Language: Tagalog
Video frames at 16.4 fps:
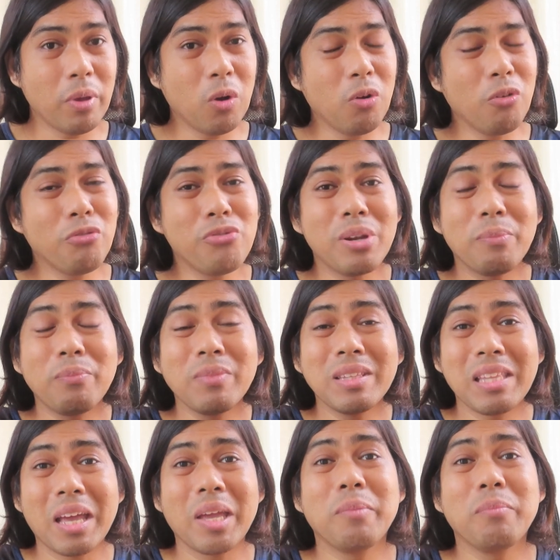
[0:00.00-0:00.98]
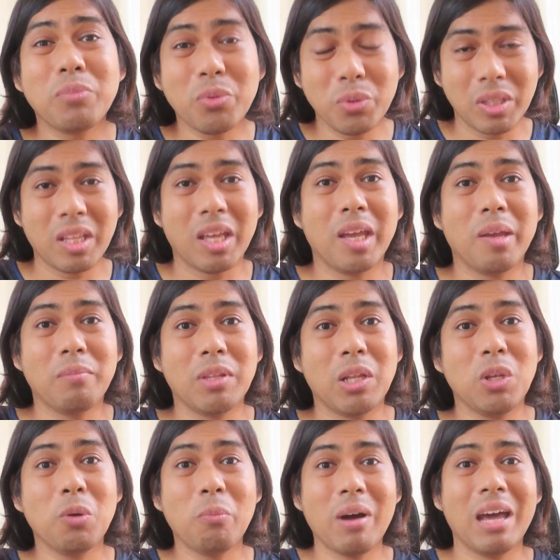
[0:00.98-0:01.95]
Pero from time to time na
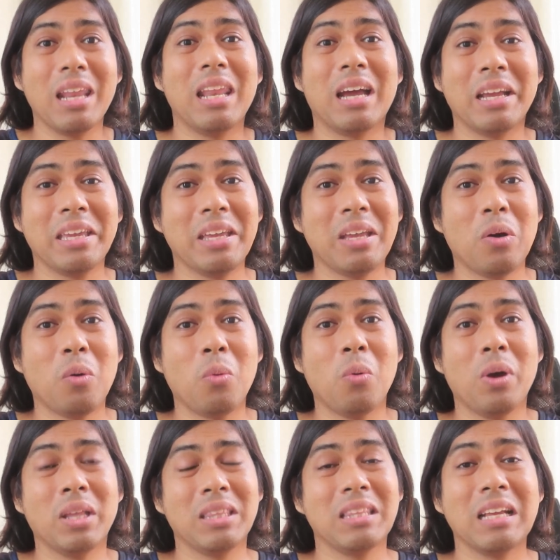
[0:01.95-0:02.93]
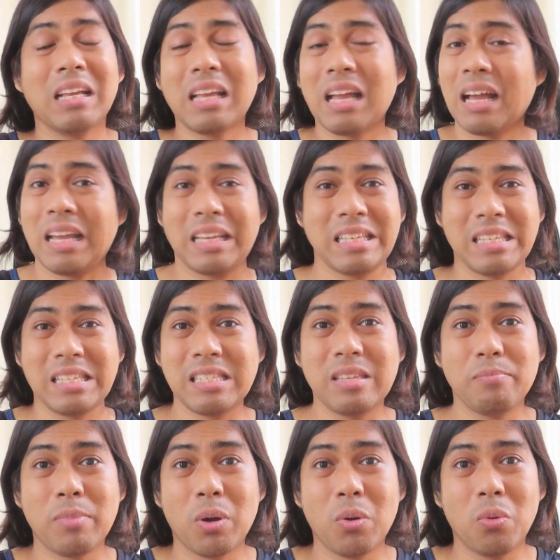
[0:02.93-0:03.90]
lumalaki ako at
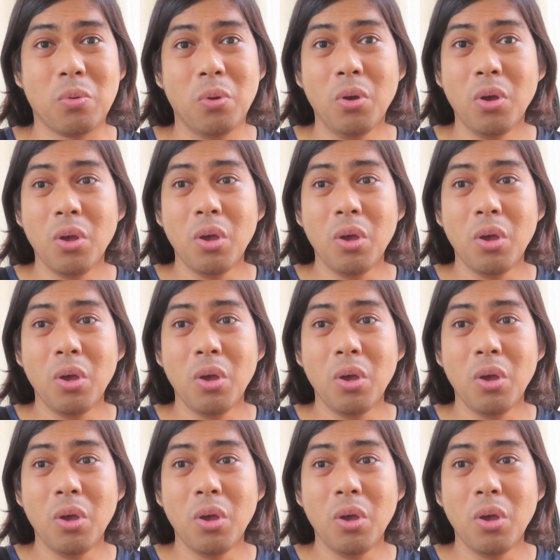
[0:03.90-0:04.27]
nagkakaisip ako,